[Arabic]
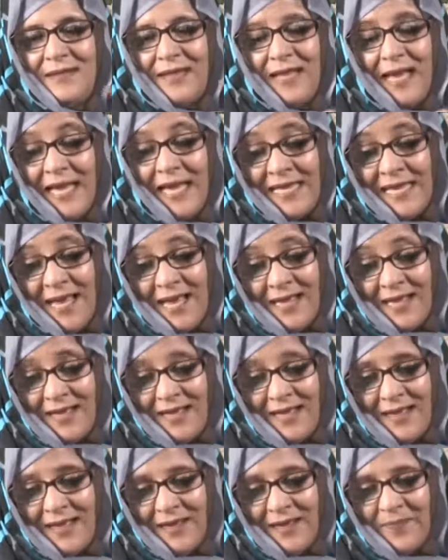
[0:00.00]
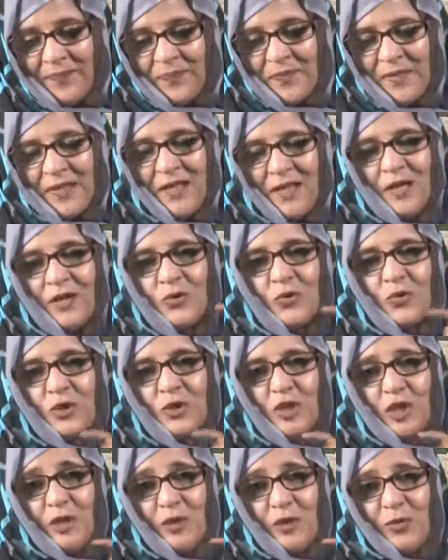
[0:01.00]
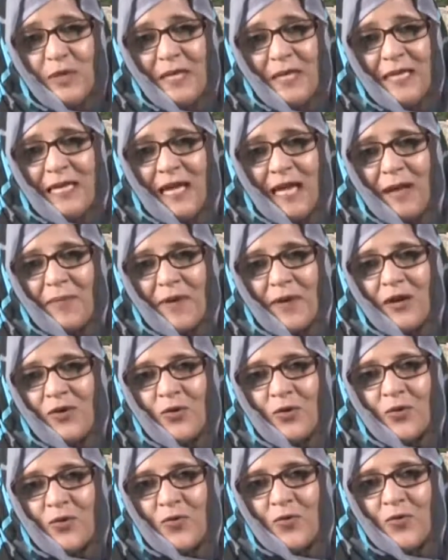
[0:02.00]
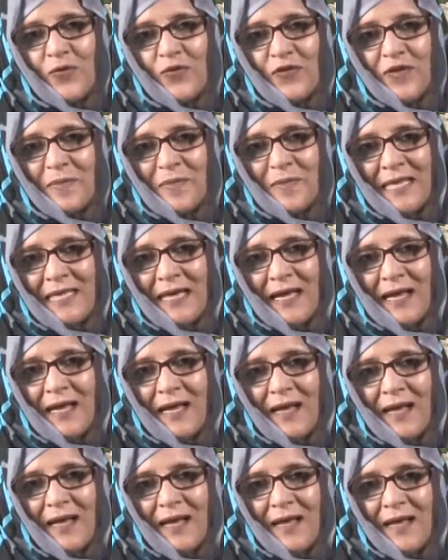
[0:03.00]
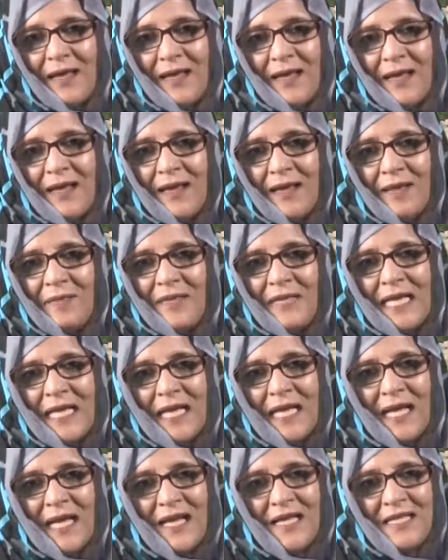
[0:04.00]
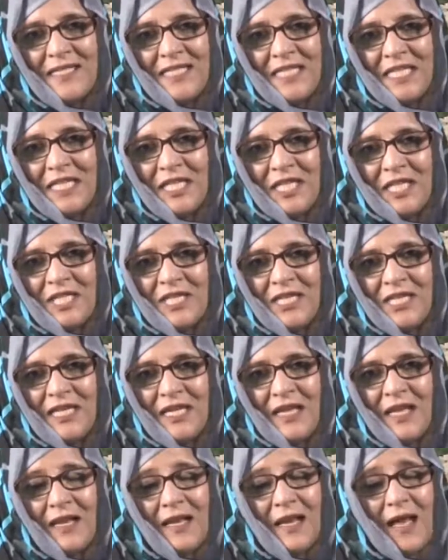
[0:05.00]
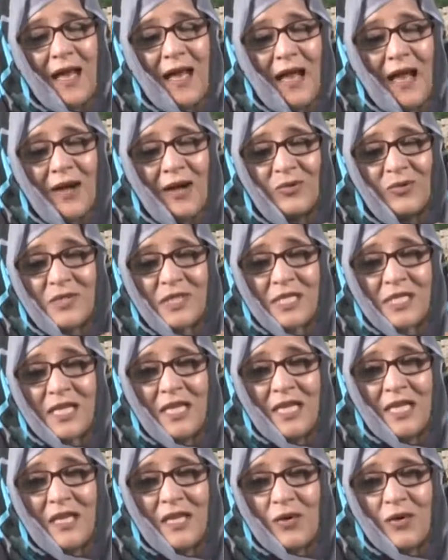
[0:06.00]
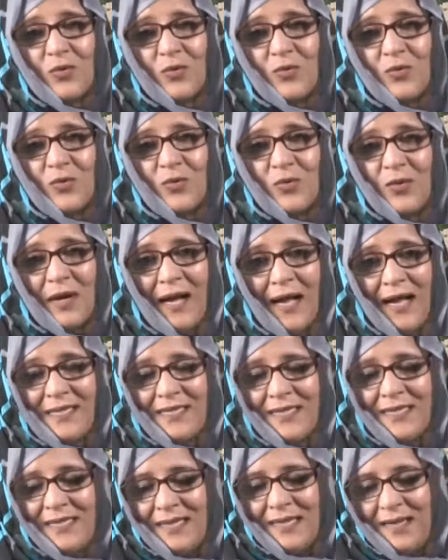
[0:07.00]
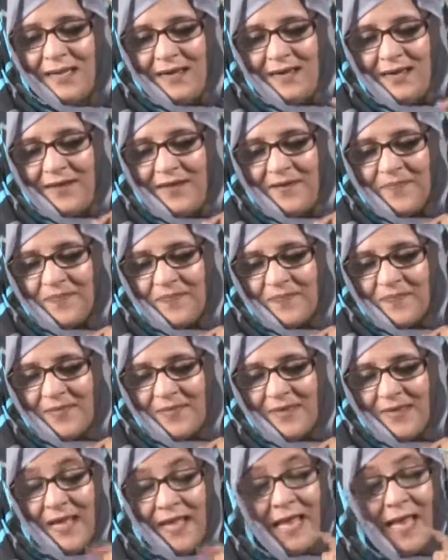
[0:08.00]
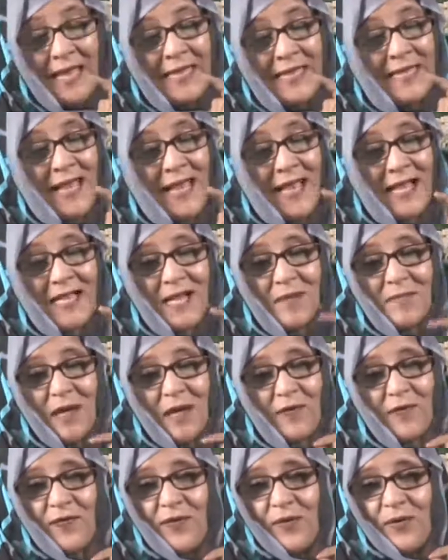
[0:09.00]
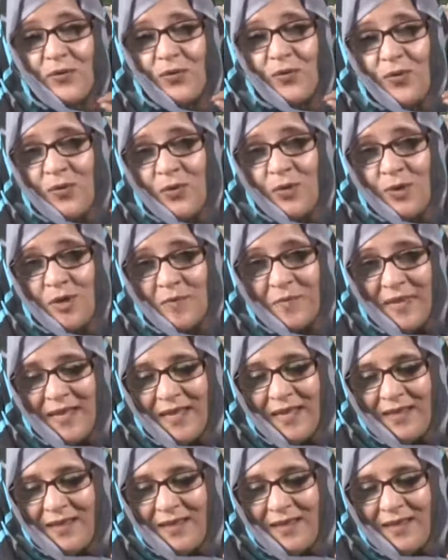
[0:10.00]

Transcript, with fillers: عيناك تشرع لي عبر الحروف مدى من الأهازيج لا أحصي له عددا عيناك مرفأ حلمي